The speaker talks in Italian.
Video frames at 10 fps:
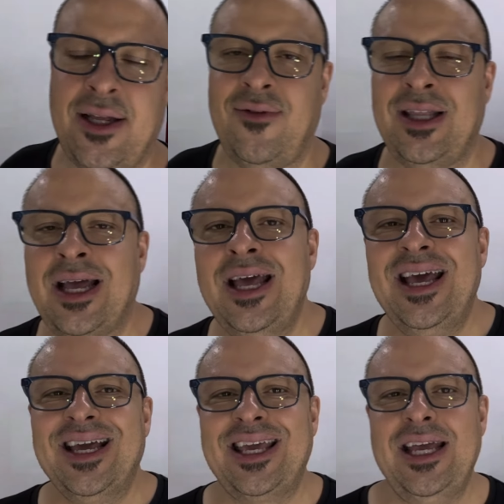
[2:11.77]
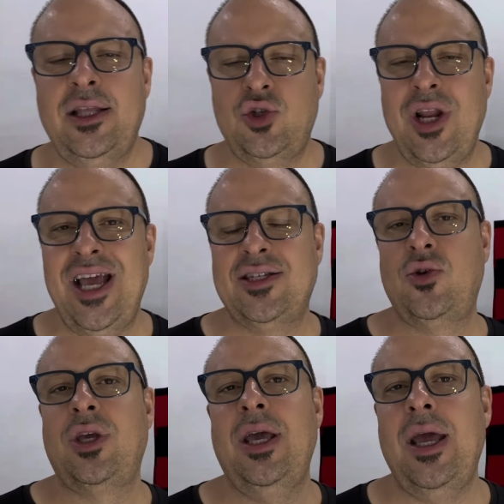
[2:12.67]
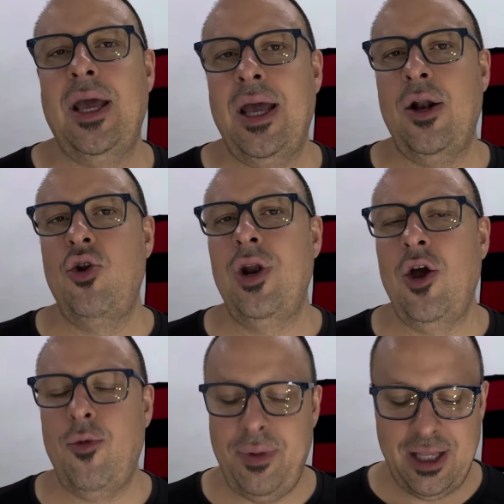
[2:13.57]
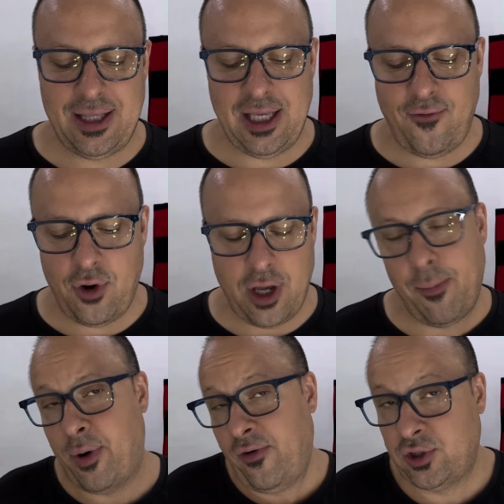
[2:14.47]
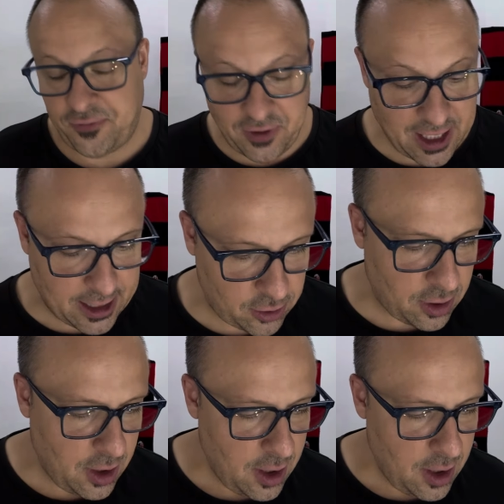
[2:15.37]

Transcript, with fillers: vita. Chi è disonesto, chi eh, non è obiettivo, è un povero sfigato.